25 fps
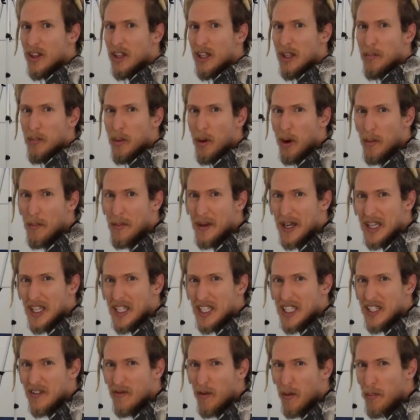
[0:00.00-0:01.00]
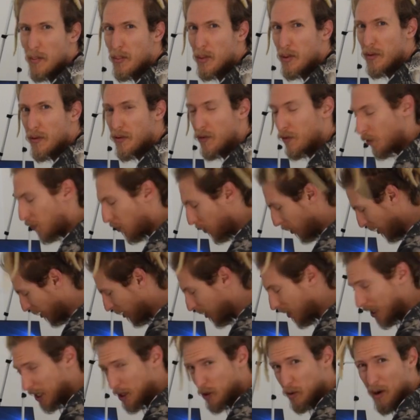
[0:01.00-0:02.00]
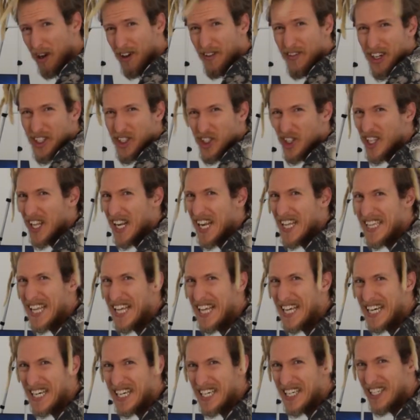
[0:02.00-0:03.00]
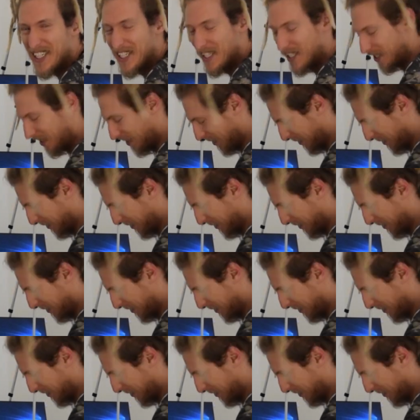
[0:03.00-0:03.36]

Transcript: Tipo il biadesivo più forte sulla faccia della terra.